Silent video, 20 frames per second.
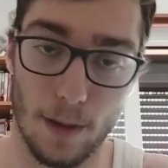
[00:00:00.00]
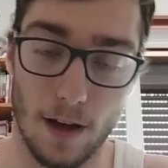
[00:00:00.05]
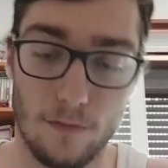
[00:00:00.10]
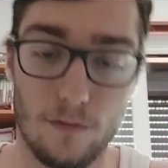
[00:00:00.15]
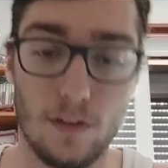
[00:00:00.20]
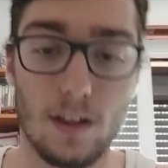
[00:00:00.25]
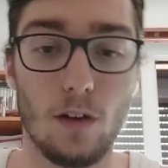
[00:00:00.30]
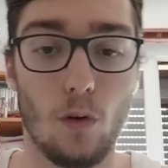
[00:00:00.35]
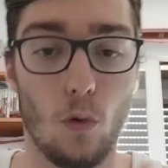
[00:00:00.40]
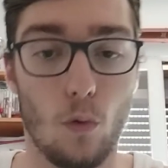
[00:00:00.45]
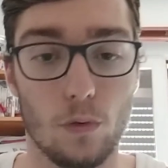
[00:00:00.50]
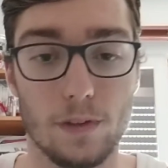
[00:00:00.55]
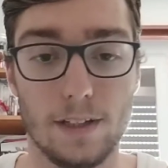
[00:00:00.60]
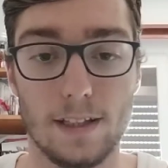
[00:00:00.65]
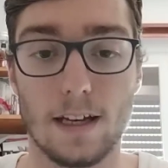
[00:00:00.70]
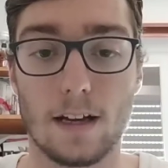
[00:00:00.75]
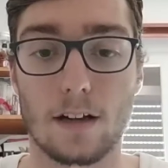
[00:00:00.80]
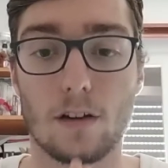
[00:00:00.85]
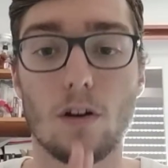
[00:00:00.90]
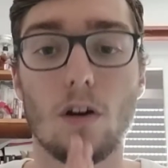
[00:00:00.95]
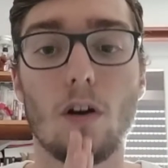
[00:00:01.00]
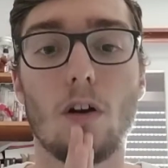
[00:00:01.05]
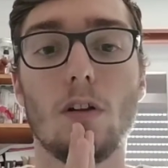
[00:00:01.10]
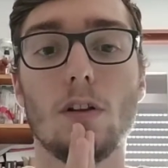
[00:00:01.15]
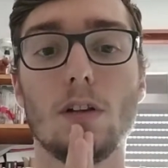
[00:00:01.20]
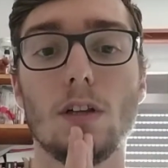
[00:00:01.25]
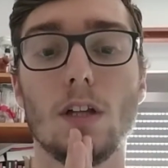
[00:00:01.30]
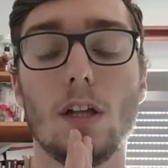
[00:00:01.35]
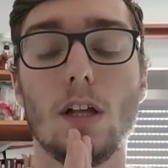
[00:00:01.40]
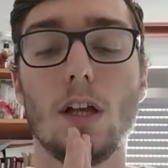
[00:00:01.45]
parfait, on est d'accord.
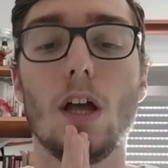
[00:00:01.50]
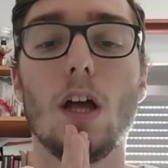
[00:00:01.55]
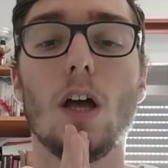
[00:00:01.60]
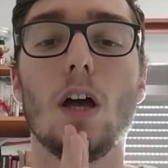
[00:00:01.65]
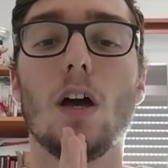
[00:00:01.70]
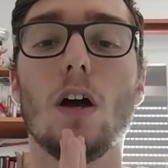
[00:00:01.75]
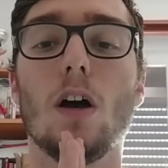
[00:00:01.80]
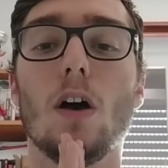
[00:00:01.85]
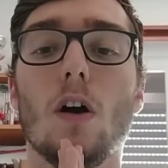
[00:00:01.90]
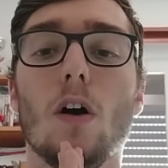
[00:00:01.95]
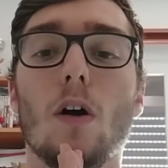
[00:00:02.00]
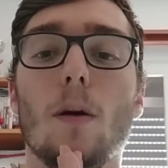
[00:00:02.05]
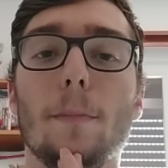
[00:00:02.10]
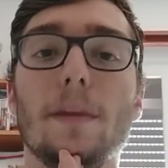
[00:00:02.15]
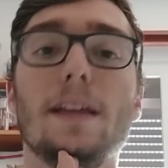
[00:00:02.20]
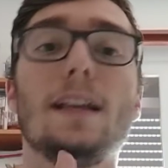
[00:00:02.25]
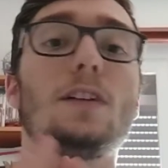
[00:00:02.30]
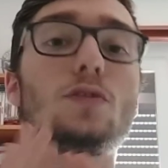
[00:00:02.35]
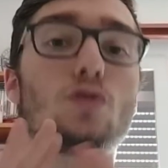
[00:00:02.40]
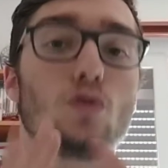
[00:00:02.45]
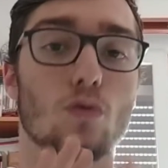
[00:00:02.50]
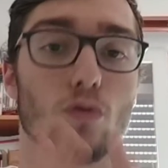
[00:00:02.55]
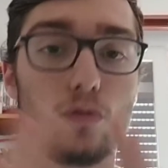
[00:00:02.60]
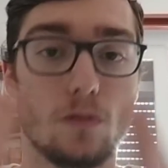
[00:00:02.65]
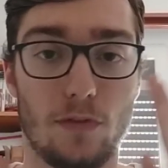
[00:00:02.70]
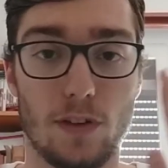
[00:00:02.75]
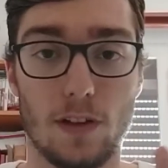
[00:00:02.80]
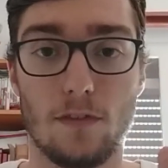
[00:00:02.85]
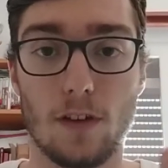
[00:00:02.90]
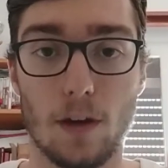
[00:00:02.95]
Euh, mais là, je
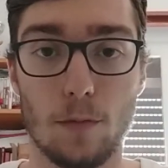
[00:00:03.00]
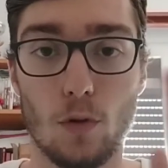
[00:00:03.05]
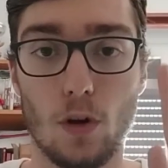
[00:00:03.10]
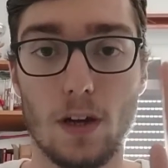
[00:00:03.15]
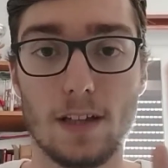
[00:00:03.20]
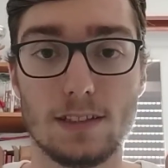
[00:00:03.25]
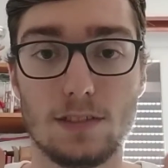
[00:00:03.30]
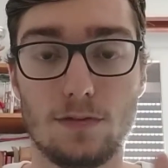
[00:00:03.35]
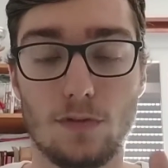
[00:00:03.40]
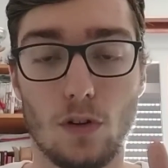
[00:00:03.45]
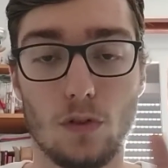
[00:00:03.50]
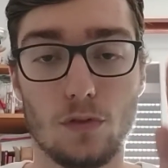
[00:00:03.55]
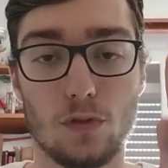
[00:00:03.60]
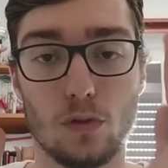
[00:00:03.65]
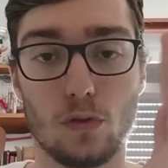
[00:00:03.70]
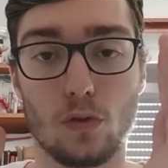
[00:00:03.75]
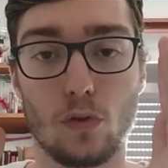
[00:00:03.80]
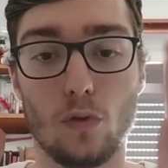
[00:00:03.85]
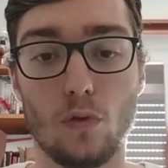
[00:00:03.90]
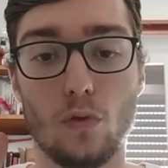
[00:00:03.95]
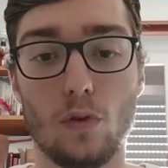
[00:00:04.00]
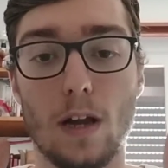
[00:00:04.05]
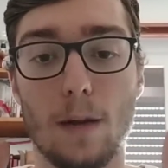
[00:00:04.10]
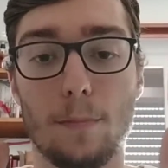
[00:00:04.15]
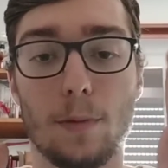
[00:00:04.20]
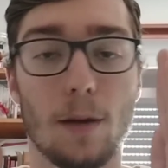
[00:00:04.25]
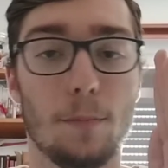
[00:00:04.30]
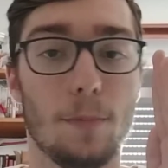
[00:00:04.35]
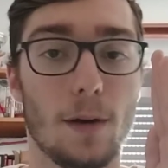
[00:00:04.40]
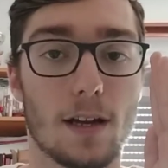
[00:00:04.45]
fais vraiment la différence entre la
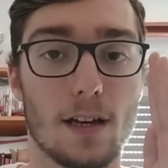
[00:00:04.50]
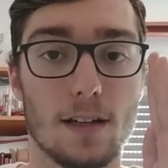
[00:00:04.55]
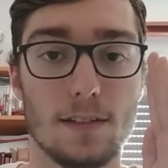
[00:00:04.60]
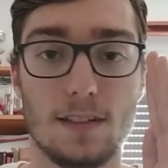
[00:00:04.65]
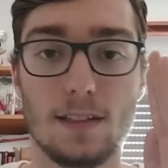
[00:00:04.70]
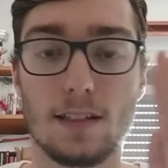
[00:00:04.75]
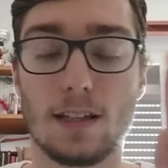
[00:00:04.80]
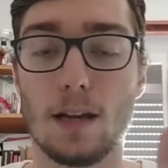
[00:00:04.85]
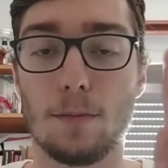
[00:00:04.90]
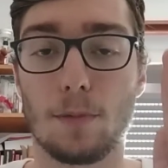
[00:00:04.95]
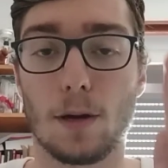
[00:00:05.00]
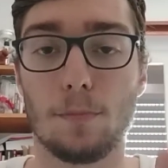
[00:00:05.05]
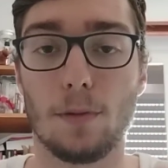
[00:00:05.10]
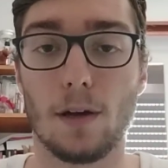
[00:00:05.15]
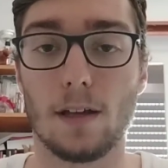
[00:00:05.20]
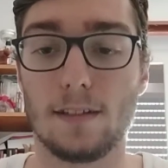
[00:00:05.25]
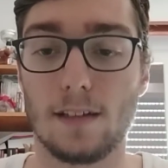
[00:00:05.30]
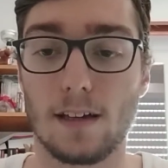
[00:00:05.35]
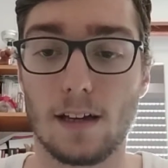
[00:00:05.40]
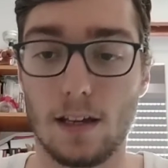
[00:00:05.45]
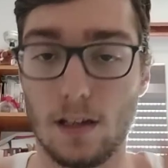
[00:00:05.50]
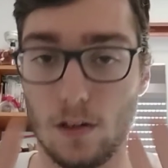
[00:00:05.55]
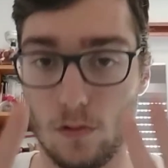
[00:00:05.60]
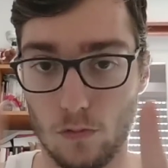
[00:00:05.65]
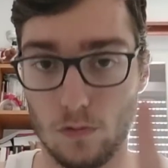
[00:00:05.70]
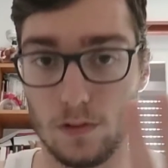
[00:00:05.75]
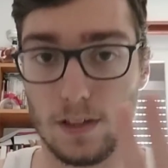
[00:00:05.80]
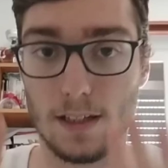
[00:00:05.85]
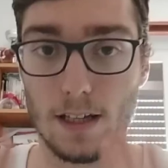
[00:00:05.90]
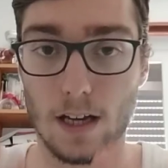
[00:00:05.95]
prépa classique et la prépa intégrée,
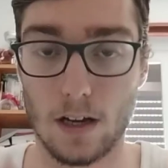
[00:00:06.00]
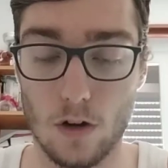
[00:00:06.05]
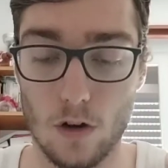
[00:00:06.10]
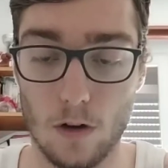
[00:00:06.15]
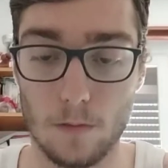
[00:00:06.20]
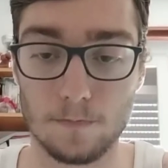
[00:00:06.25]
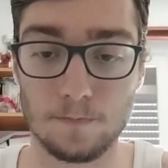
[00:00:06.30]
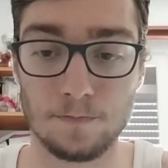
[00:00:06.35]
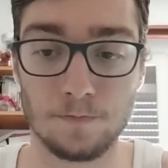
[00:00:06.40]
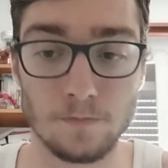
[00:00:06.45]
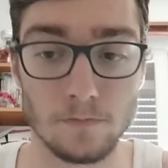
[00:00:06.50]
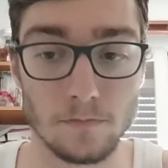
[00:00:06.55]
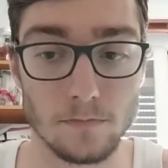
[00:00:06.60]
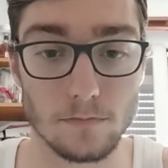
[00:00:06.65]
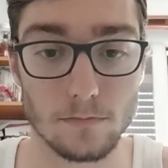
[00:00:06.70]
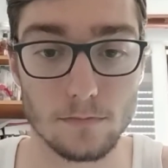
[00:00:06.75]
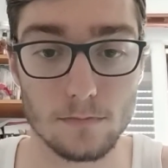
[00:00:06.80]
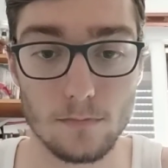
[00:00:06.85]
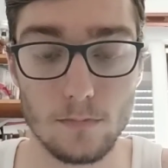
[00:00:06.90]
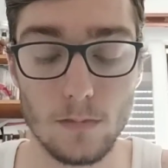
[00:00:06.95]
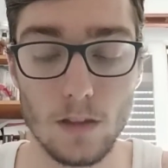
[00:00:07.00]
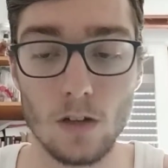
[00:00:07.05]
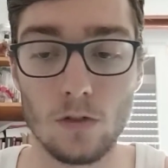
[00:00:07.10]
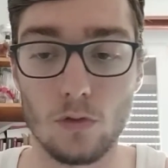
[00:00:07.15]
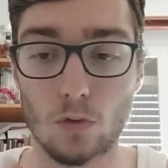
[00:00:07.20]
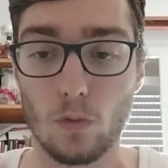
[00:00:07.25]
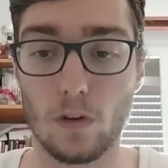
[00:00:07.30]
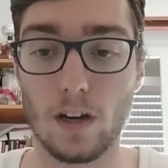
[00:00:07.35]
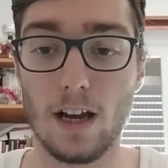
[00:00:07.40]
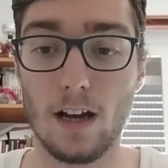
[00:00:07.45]
on est d'accord.
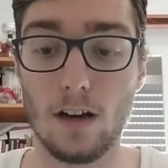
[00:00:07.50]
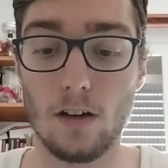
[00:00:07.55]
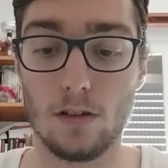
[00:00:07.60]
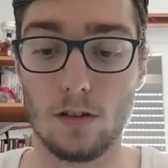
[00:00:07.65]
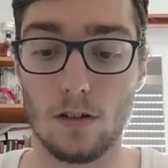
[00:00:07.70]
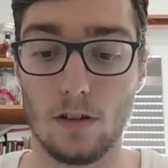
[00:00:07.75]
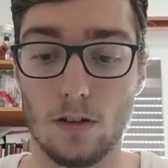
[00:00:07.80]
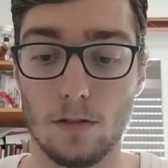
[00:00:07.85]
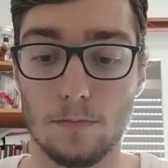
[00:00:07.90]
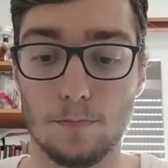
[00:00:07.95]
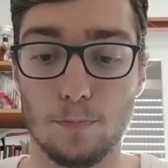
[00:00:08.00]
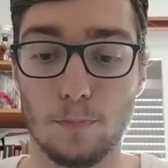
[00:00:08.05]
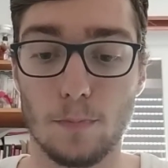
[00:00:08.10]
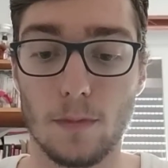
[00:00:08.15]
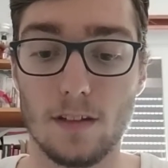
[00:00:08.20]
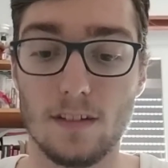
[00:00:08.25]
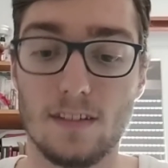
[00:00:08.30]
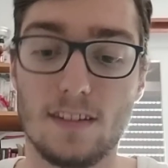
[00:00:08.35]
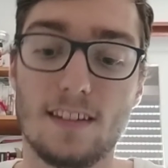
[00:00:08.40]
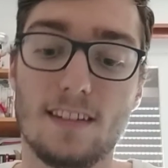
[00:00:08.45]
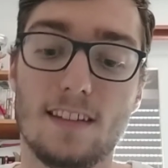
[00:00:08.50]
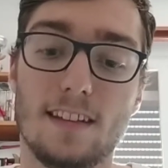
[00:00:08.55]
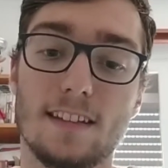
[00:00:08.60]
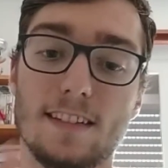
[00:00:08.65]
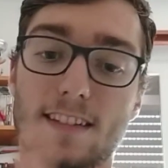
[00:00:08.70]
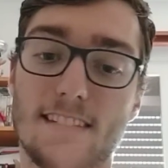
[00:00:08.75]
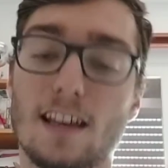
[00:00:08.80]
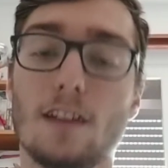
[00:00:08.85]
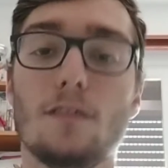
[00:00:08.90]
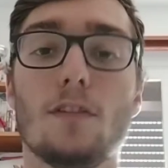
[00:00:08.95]
Donc là, euh,
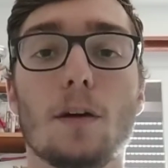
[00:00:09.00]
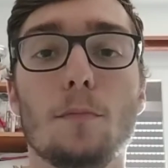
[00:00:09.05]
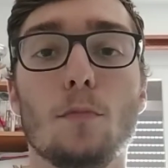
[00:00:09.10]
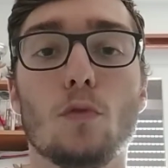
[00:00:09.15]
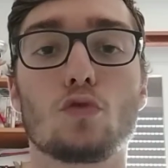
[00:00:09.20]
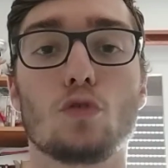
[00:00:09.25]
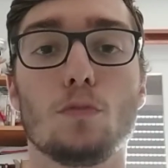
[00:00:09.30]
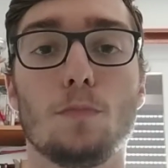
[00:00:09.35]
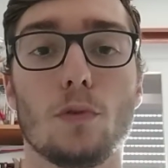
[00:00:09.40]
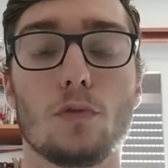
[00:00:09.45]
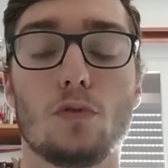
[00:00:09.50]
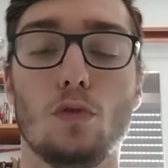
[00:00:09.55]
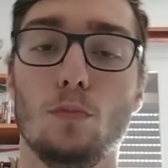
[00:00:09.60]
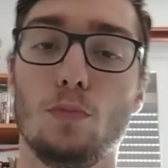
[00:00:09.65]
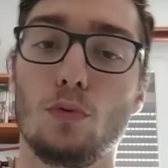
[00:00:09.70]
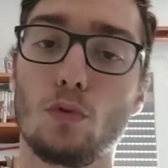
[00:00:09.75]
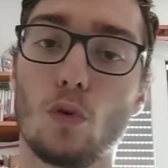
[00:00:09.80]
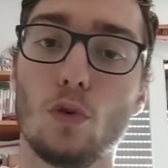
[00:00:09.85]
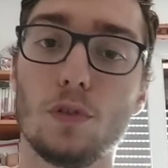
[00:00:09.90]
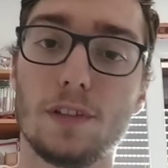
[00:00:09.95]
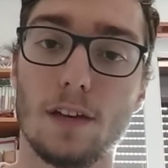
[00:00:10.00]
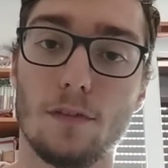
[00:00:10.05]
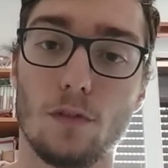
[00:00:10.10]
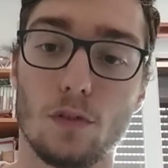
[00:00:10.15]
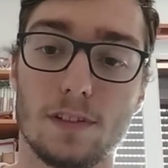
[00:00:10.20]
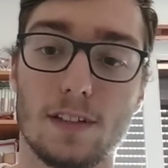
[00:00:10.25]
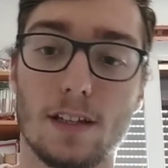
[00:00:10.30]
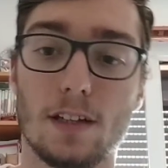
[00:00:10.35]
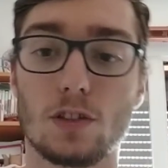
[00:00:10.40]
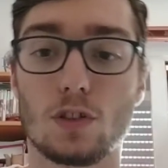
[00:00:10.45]
c'est ça vraiment, je pense, le plus gros
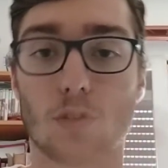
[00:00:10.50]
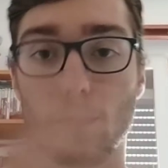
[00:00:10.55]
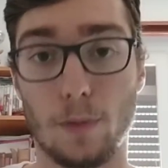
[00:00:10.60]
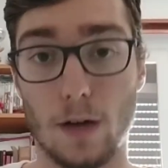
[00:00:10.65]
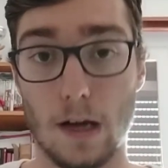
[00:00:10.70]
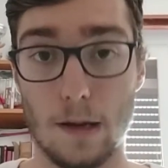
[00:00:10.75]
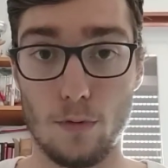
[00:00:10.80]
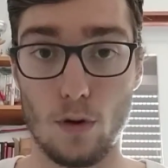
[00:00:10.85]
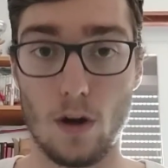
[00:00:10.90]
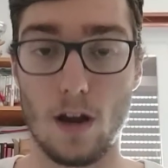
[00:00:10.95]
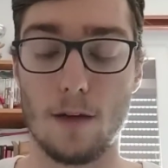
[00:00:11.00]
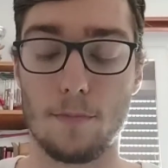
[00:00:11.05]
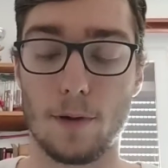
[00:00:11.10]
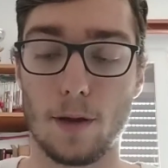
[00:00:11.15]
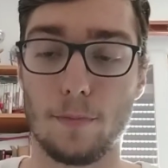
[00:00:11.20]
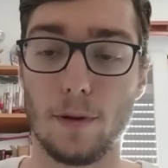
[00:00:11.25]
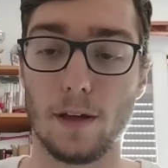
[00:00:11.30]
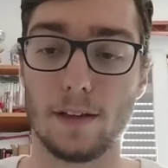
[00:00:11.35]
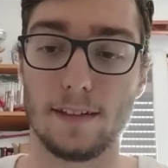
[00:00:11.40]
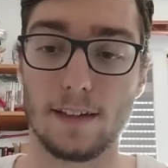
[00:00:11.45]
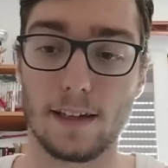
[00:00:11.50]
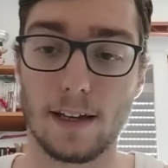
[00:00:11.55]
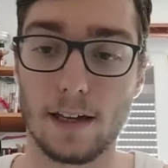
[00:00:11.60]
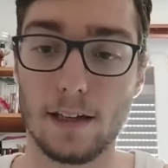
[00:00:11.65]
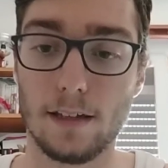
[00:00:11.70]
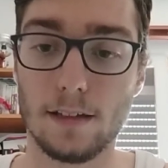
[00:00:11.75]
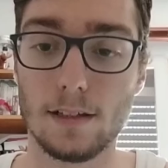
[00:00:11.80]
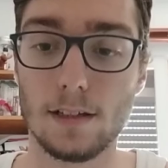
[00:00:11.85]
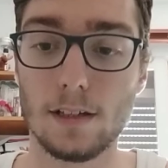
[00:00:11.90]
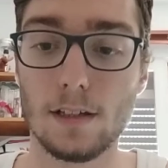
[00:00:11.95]
avantage par rapport à la prépa
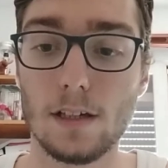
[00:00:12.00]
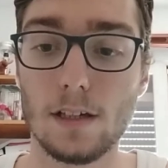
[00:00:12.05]
intégrée.